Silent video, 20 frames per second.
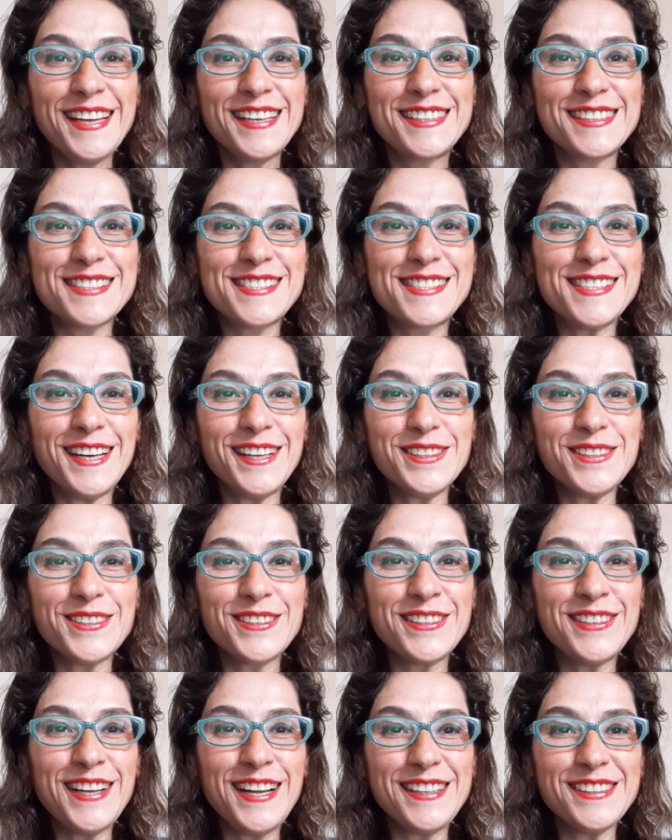Cristiano
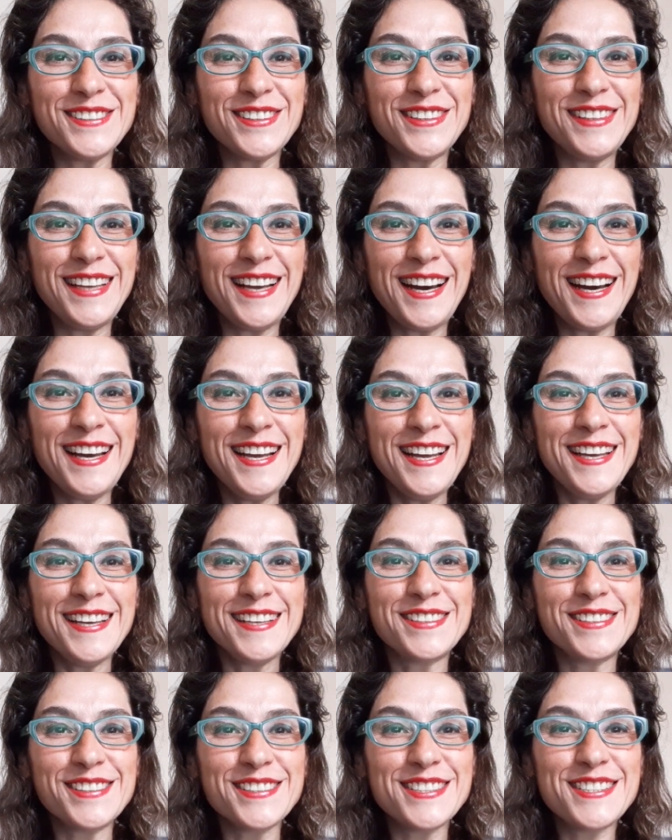Ronaldo ile
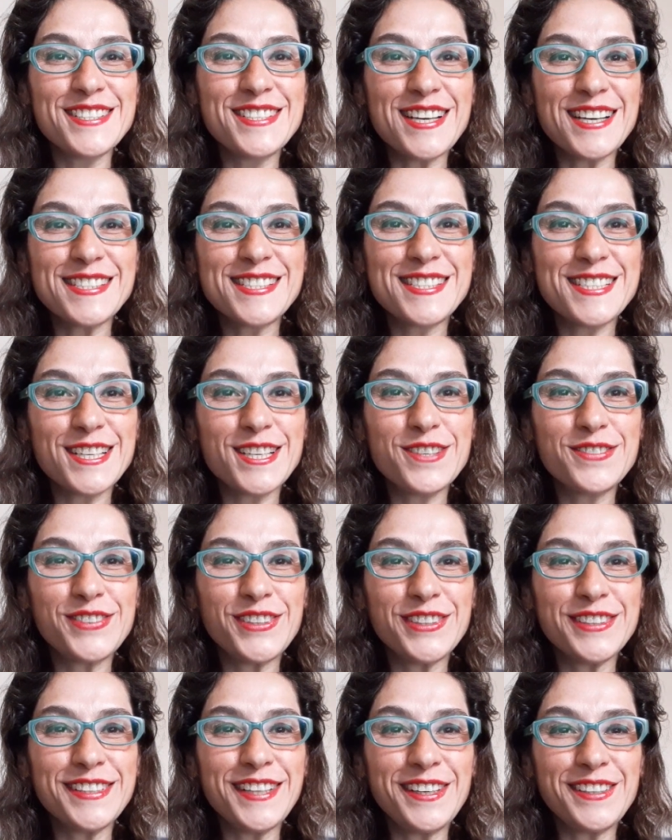konuşacağız
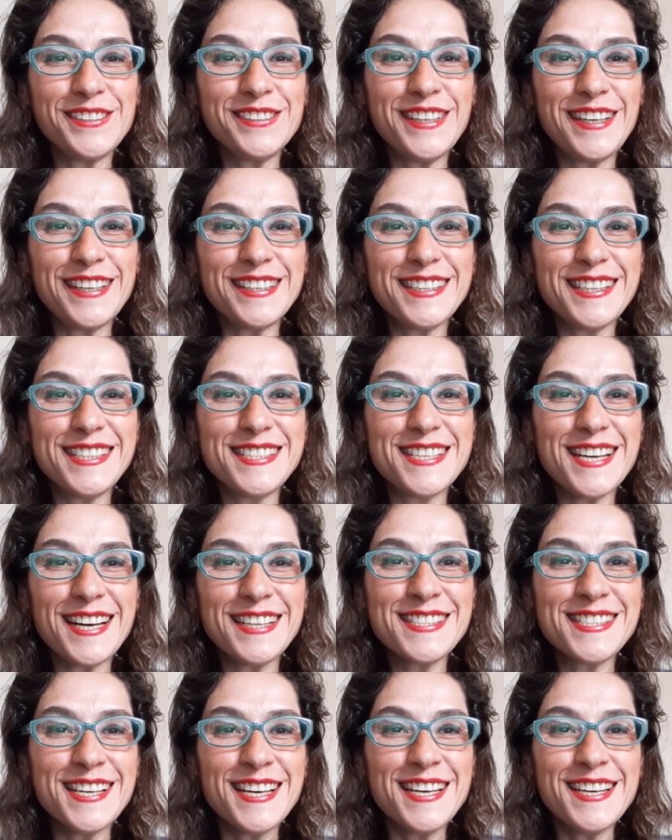telefonda, onu
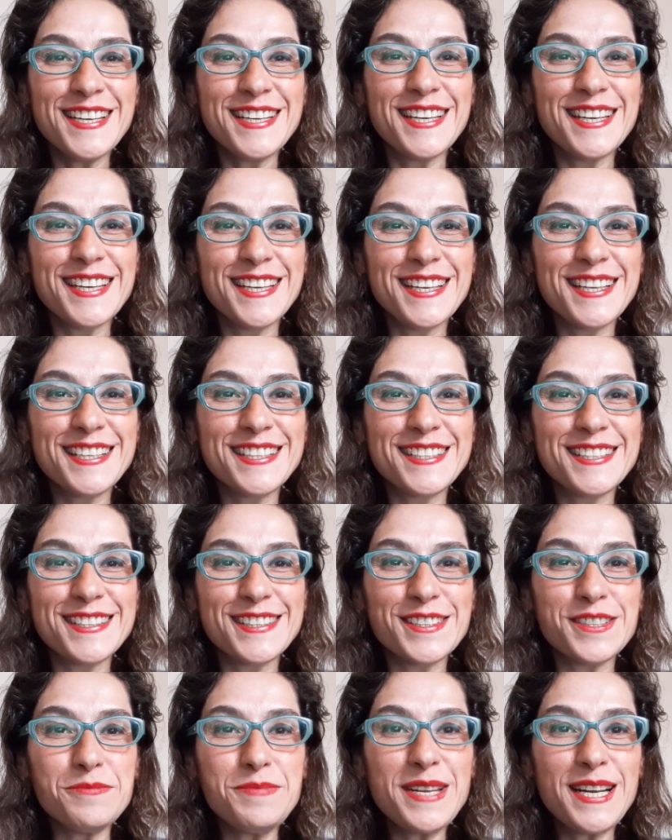arayacağız. Ee,
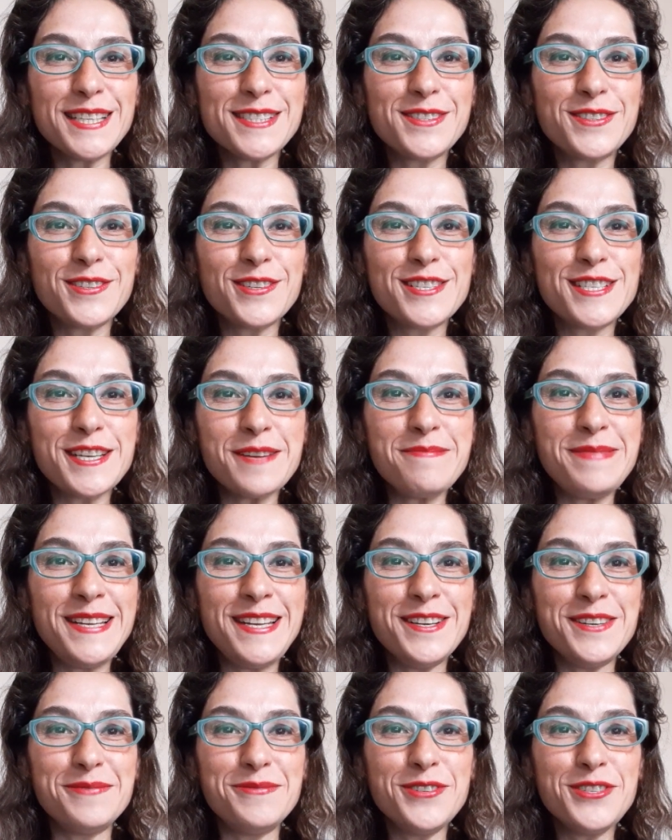biraz Türkçe
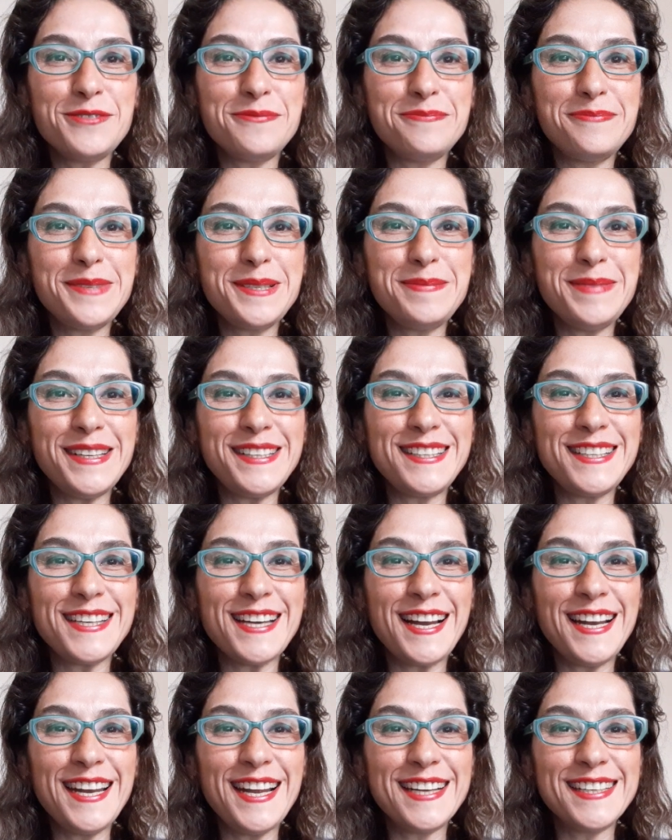biliyormuş, bilmediği
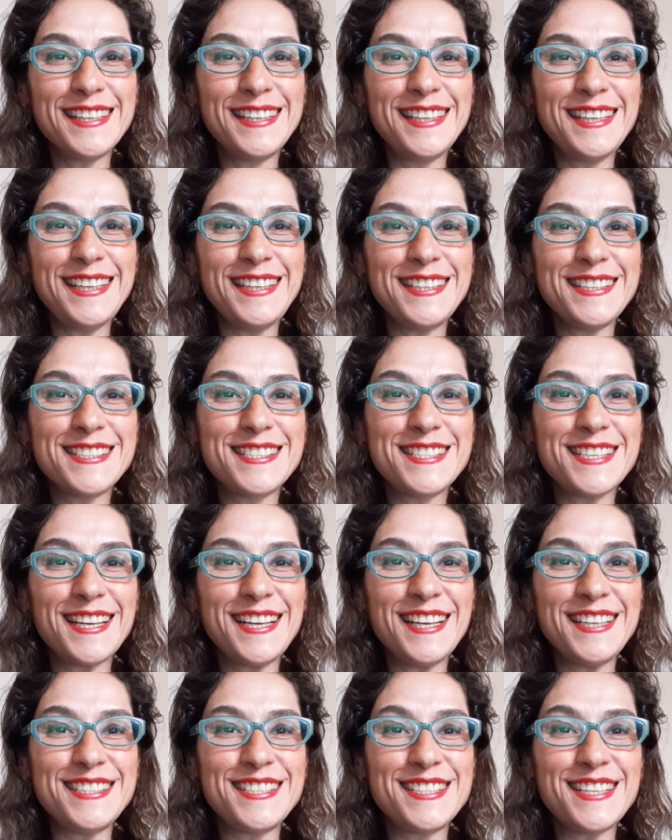yerlerde de İngilizce
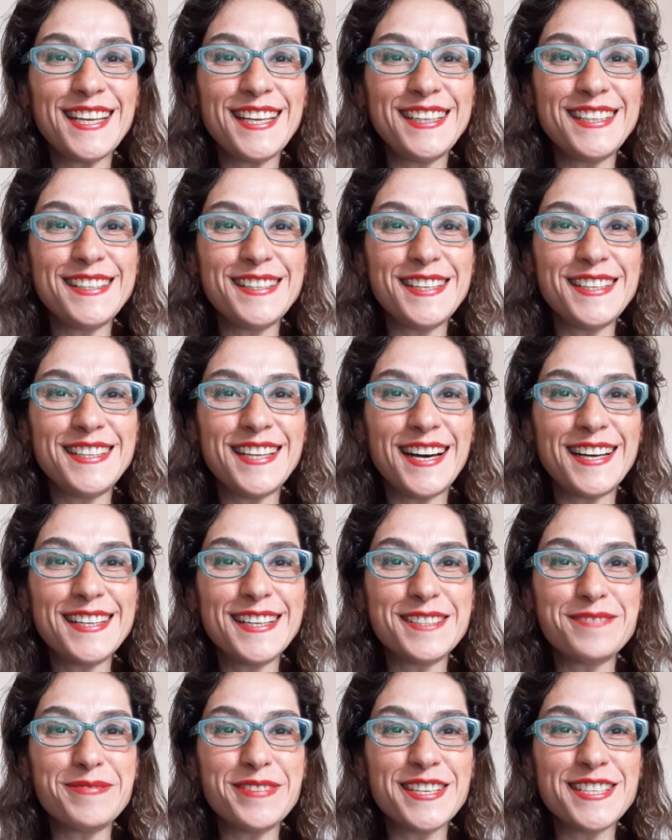ile işte idare
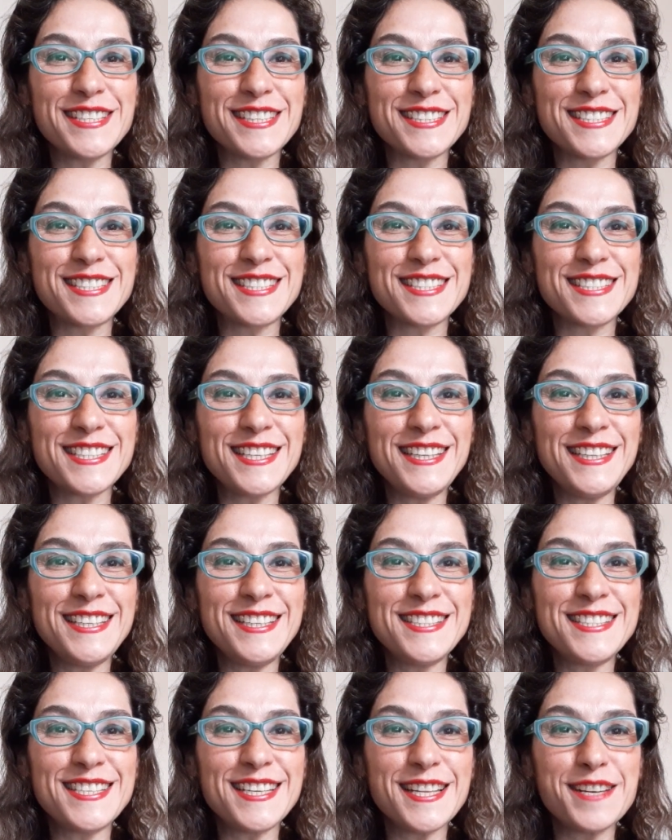etmeye çalışacağız.
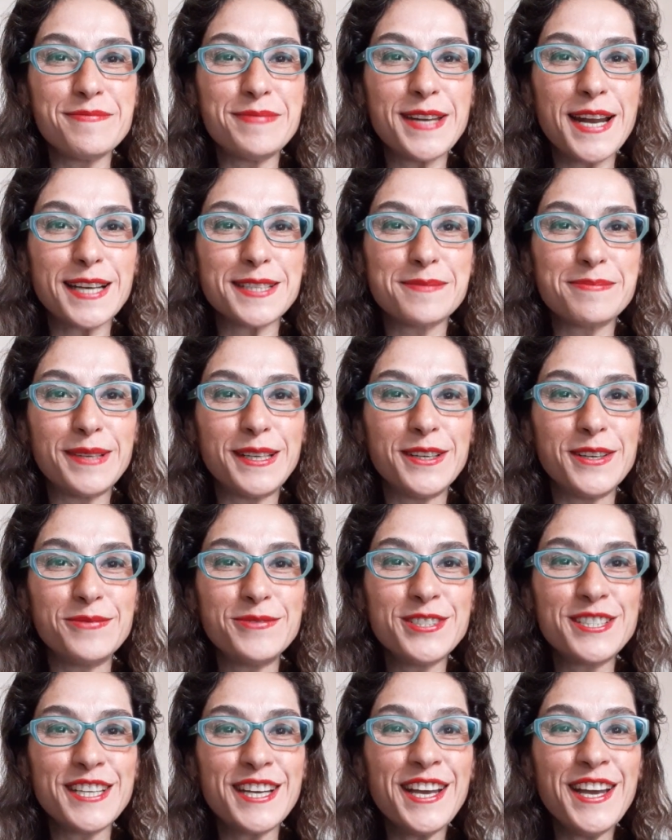İngilizce de biraz
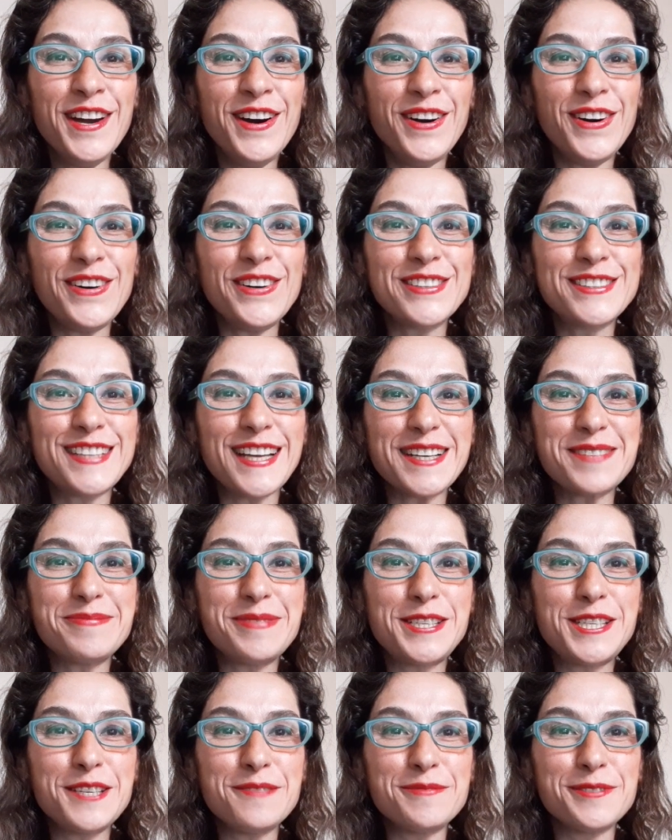biliyormuş. Ortak bir
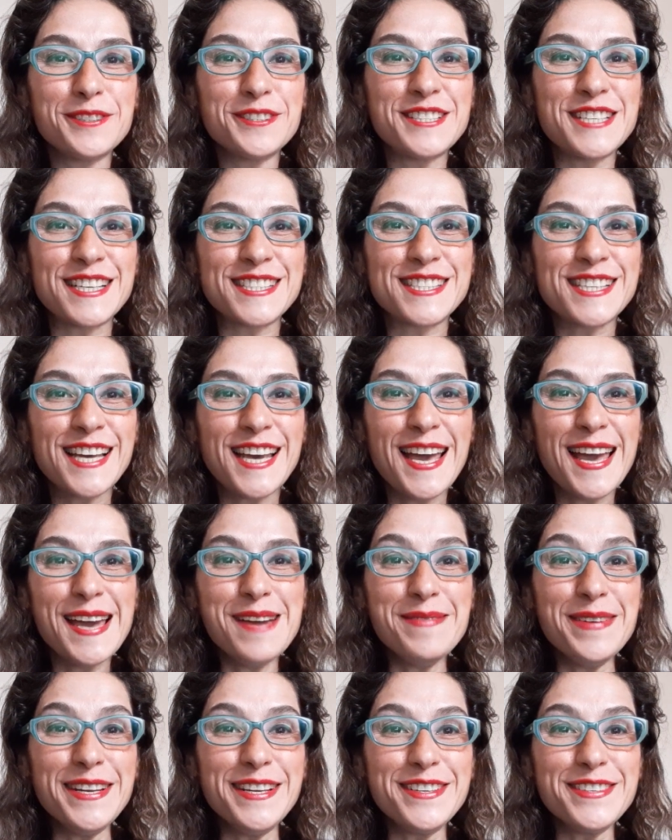şey bulacağız.
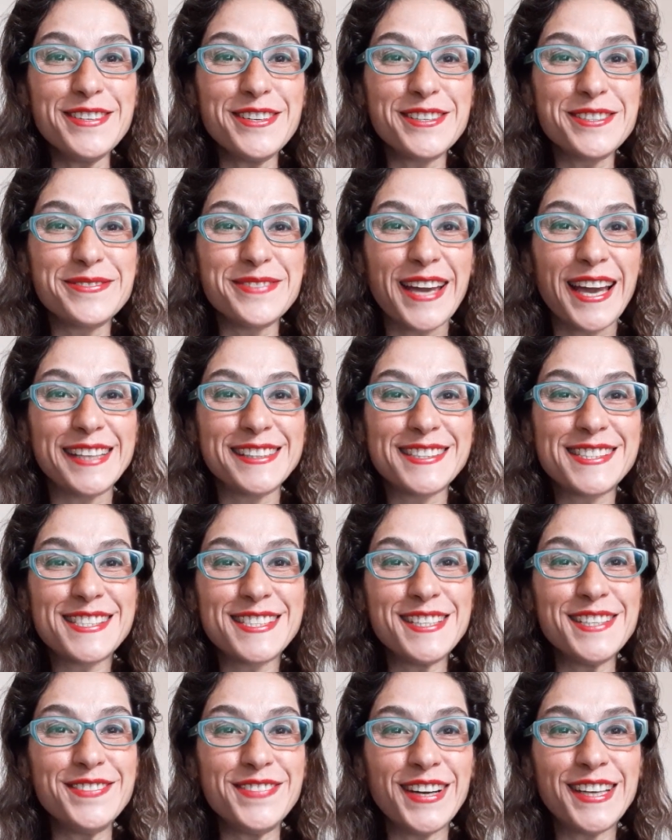Hemen arıyorum
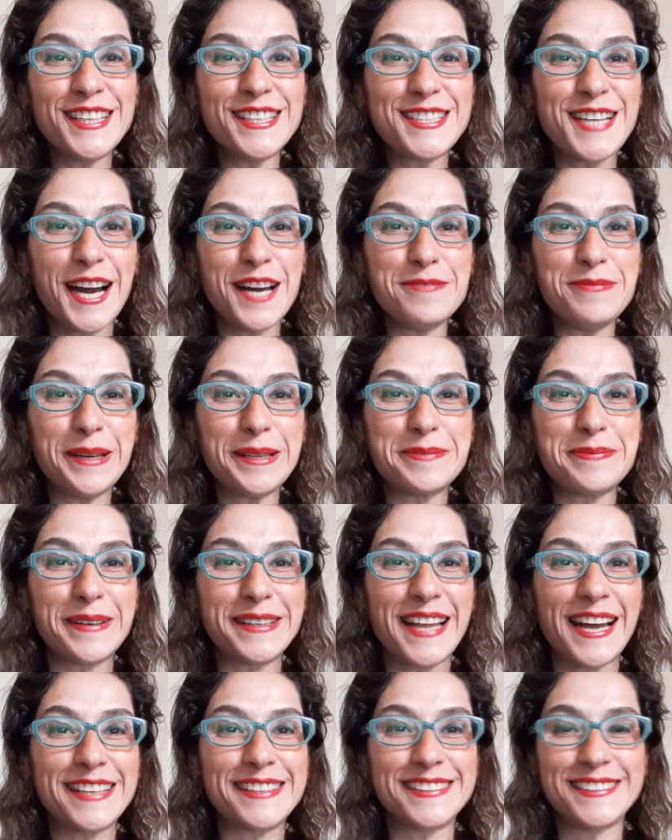kendisini vakit
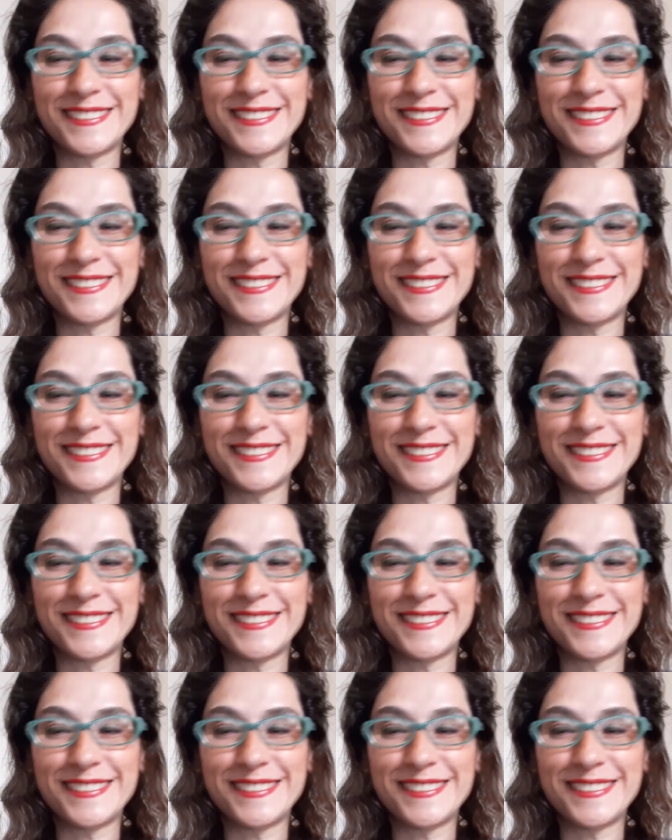kaybetmeden.